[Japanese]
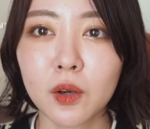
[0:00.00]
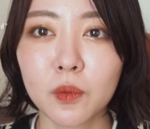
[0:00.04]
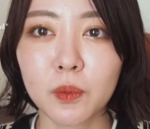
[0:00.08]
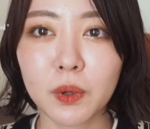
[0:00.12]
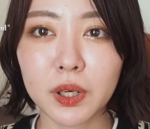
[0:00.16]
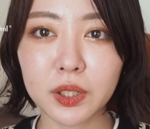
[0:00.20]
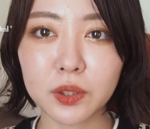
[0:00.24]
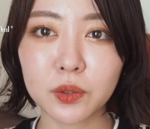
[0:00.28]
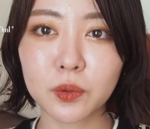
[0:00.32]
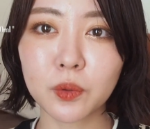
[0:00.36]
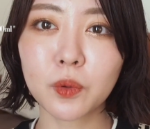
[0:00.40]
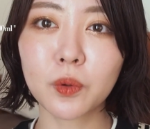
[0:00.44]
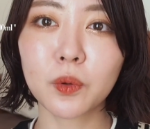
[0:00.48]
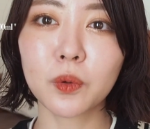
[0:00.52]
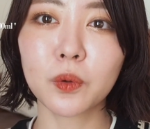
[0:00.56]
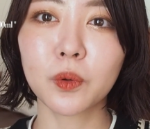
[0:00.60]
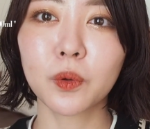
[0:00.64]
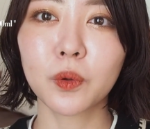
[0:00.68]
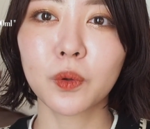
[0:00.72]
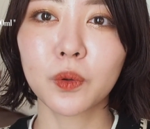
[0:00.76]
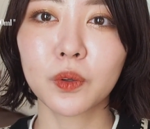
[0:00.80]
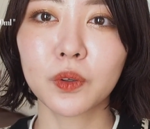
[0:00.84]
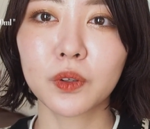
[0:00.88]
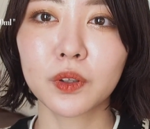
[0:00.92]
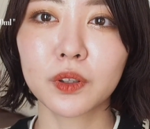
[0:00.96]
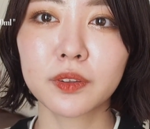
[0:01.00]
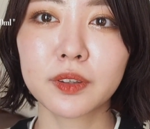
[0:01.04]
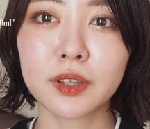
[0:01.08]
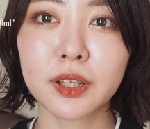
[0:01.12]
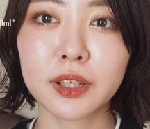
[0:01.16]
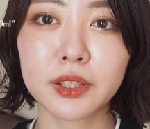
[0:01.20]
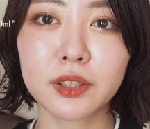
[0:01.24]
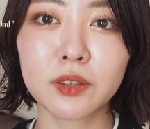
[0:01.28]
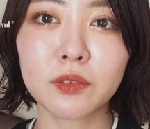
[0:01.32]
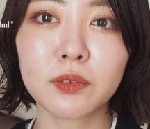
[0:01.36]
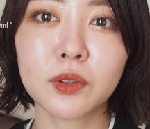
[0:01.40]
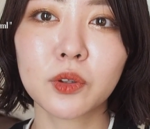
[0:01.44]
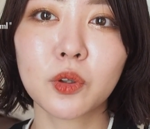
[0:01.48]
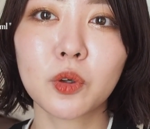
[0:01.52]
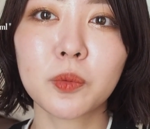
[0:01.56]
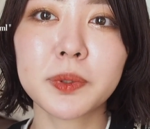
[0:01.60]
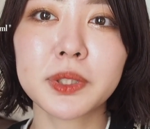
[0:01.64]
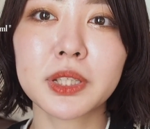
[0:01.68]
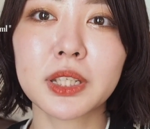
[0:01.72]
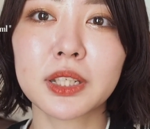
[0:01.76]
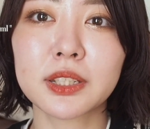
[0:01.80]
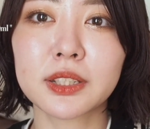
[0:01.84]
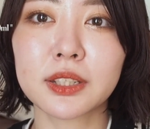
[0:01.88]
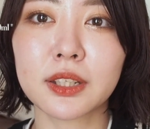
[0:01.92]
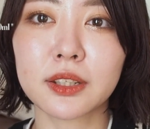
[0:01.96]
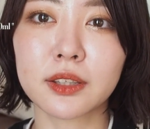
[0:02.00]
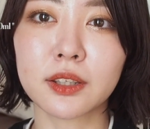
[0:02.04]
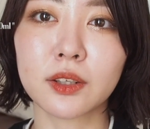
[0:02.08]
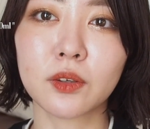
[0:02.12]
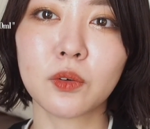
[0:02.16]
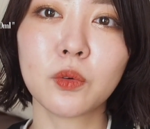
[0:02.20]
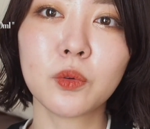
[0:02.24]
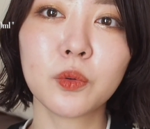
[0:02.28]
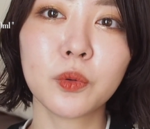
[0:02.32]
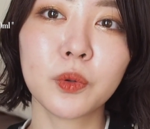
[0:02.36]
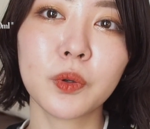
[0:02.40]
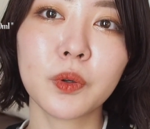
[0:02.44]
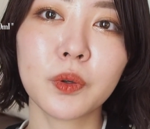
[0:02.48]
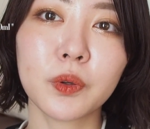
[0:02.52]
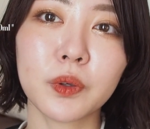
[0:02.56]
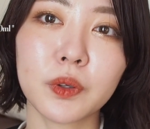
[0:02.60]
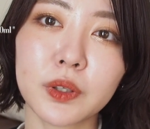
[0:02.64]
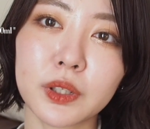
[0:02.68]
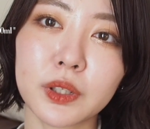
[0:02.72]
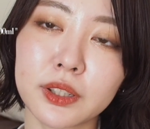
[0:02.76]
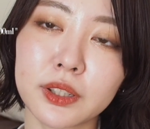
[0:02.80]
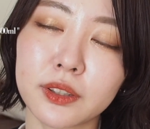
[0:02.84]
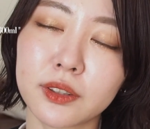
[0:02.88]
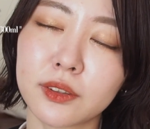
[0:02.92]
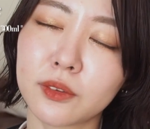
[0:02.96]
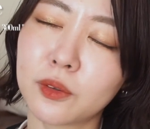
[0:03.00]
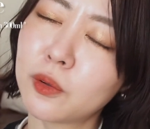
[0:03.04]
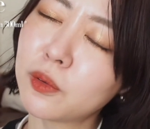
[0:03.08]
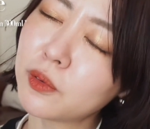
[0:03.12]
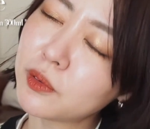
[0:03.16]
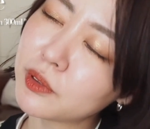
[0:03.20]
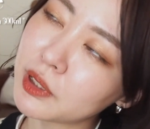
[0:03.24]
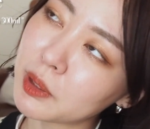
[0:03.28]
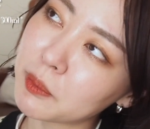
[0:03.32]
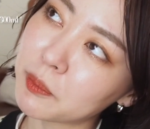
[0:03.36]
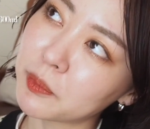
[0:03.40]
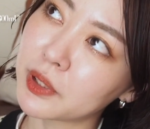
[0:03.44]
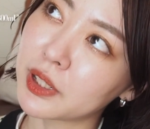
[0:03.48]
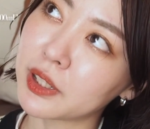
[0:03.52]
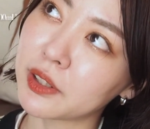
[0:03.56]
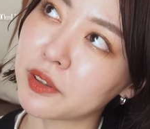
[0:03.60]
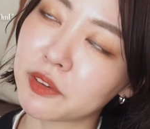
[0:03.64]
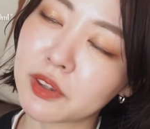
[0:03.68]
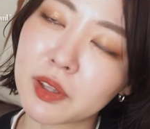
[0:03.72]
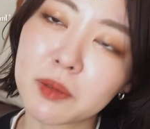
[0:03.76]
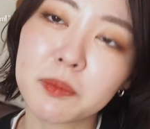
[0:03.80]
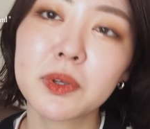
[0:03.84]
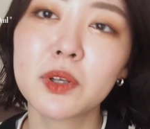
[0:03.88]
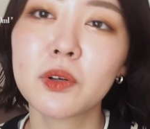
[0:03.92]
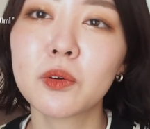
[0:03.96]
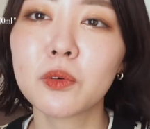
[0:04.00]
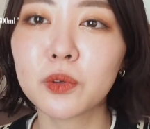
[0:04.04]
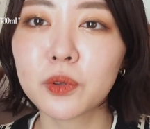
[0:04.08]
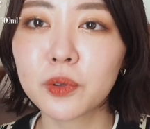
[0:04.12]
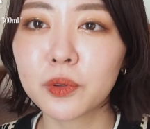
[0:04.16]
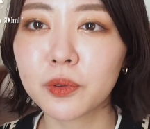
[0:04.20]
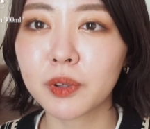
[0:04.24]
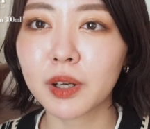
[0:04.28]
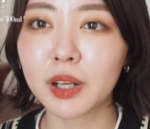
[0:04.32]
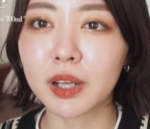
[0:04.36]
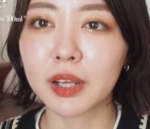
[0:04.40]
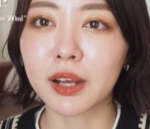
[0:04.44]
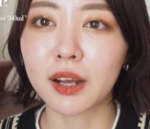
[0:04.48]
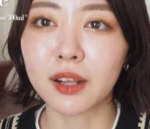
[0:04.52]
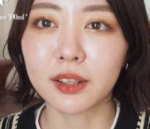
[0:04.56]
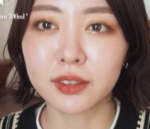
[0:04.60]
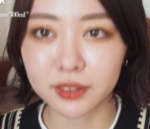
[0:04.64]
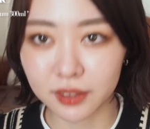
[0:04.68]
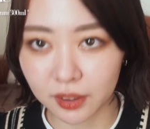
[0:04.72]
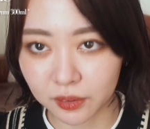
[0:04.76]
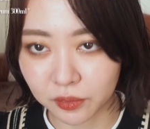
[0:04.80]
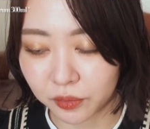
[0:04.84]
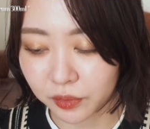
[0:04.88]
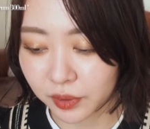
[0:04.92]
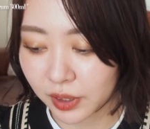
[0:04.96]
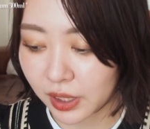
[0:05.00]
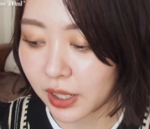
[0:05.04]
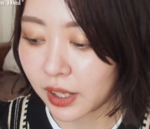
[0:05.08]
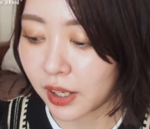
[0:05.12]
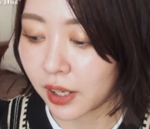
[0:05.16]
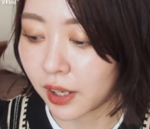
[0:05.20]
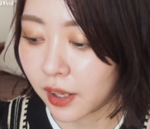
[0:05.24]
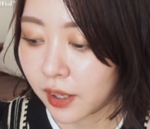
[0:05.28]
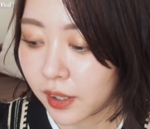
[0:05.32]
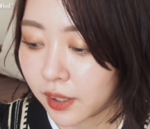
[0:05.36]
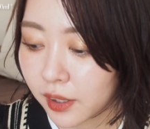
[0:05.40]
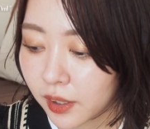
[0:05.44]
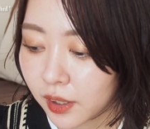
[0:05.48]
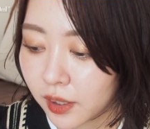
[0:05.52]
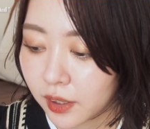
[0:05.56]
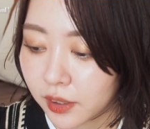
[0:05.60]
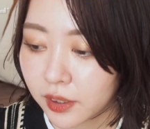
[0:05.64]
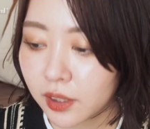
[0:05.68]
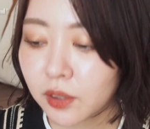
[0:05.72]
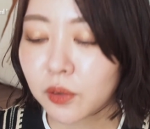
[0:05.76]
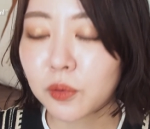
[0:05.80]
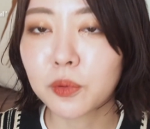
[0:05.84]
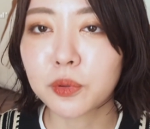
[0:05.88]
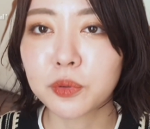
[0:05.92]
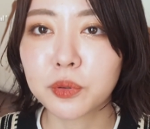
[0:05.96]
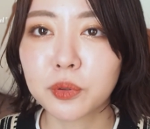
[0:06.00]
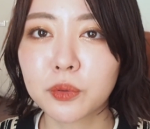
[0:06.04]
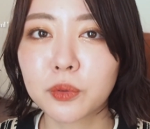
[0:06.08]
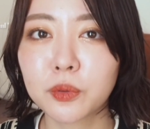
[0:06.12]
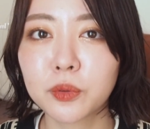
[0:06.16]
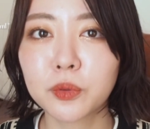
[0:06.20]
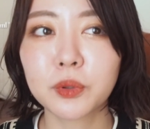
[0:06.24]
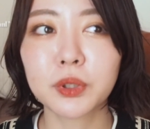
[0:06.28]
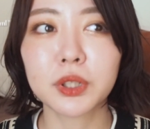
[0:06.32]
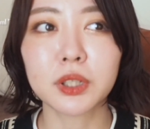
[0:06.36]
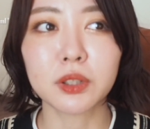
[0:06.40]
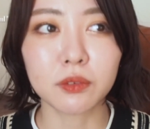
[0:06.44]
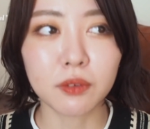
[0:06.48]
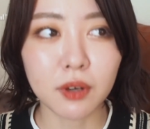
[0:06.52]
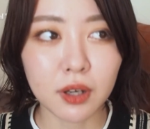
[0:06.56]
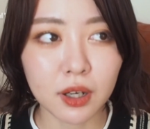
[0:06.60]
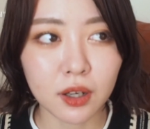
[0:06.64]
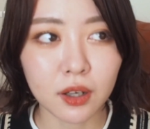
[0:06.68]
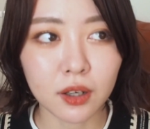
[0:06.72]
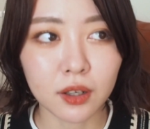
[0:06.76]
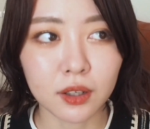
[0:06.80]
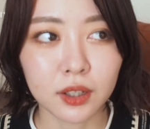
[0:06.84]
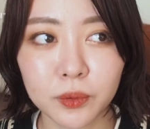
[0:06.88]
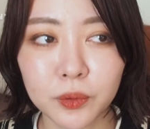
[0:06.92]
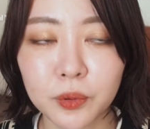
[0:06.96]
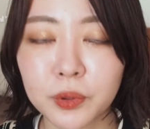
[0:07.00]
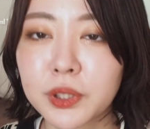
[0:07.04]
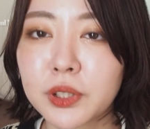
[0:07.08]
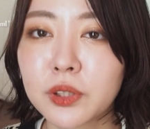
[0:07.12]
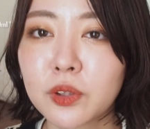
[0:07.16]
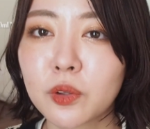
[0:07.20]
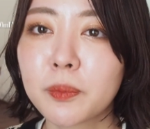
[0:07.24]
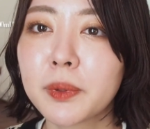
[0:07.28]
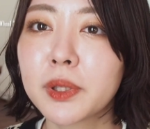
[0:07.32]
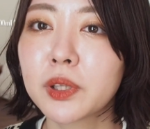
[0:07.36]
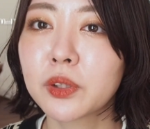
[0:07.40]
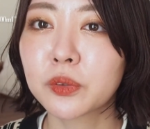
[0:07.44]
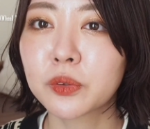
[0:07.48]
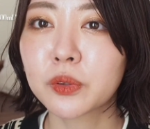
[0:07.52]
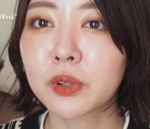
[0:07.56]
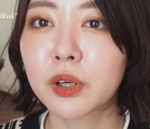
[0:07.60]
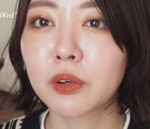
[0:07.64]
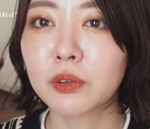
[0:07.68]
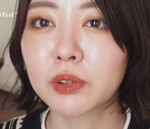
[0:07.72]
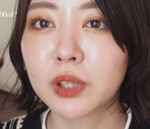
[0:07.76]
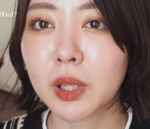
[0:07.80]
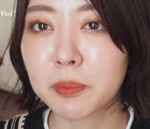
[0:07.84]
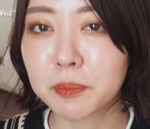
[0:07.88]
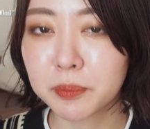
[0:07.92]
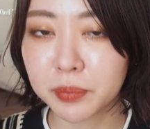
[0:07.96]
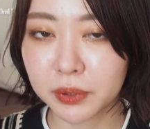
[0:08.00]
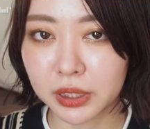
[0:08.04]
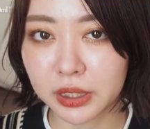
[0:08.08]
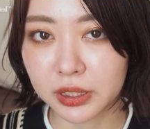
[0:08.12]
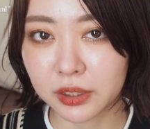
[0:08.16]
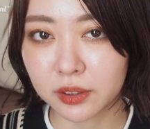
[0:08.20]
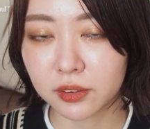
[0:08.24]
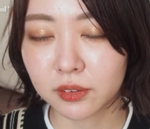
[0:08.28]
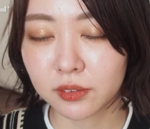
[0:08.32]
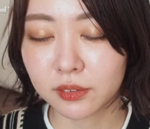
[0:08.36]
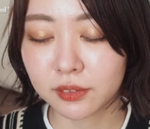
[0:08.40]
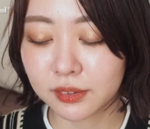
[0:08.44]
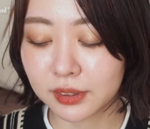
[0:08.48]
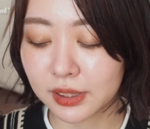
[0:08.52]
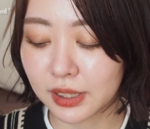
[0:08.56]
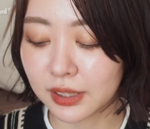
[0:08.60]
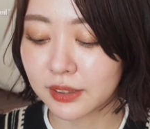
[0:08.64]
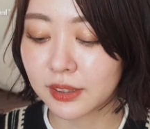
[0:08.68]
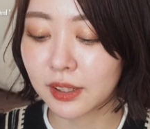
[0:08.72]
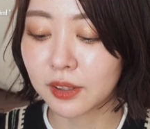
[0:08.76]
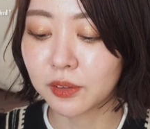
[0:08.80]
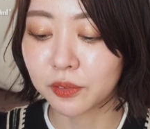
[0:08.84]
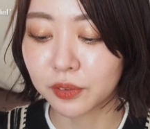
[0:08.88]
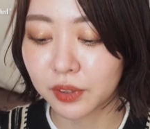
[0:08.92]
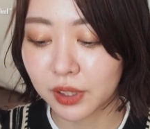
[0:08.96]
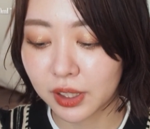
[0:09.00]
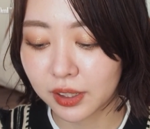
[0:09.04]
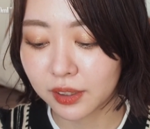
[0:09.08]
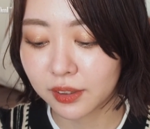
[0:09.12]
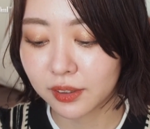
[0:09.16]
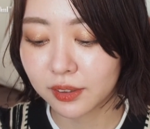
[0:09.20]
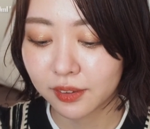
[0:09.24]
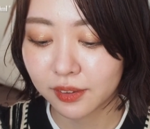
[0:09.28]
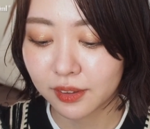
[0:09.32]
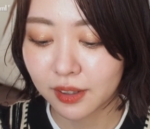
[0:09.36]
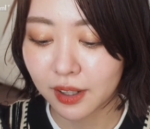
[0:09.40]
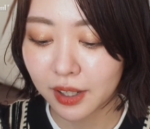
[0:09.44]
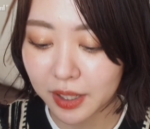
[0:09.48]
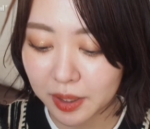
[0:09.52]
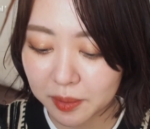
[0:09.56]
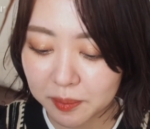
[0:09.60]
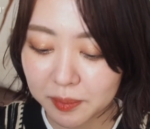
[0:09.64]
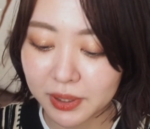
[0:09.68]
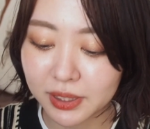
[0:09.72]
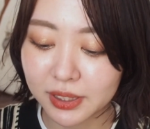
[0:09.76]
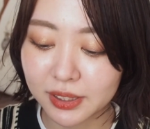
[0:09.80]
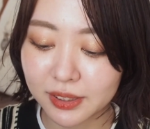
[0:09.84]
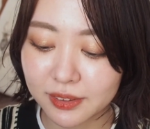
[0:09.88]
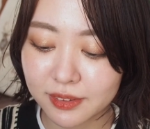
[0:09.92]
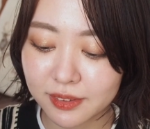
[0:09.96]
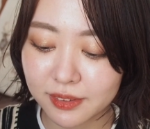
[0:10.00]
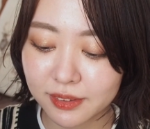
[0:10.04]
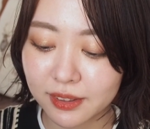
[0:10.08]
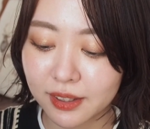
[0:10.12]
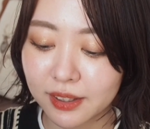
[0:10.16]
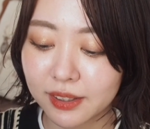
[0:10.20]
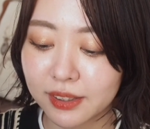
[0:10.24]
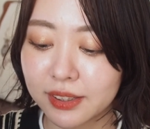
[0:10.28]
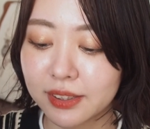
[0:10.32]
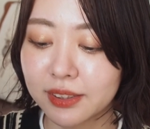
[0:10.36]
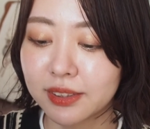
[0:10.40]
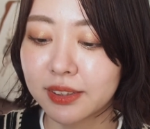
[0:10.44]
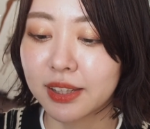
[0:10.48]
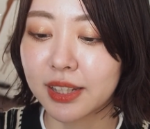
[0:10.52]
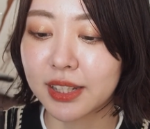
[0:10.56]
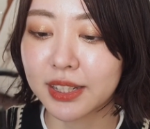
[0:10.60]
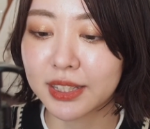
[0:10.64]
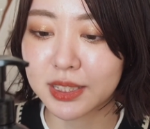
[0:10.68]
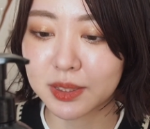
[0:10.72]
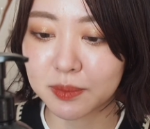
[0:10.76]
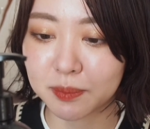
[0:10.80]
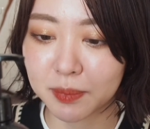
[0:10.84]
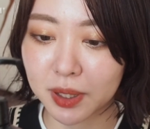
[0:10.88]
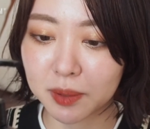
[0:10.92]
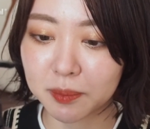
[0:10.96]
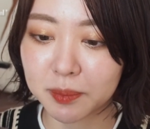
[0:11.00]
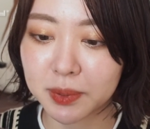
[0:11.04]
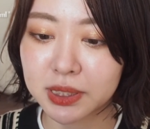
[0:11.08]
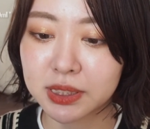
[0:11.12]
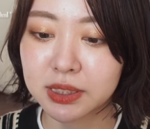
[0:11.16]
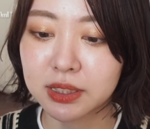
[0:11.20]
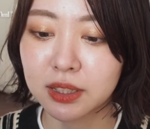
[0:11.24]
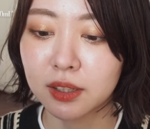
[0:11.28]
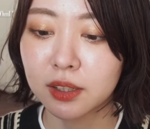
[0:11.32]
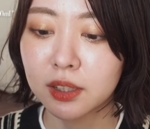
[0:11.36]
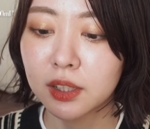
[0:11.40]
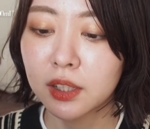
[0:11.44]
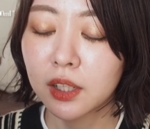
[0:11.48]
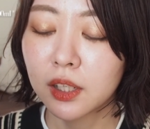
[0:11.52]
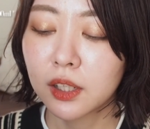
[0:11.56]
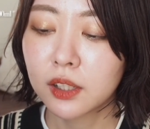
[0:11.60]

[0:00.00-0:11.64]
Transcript: 割と最近は伸びてきてて、ロングロングでもないけどセミロングぐらいあったので、結構その時はトリートメントとかをたっぷり塗っていたので、早めに使い切ってしまいました。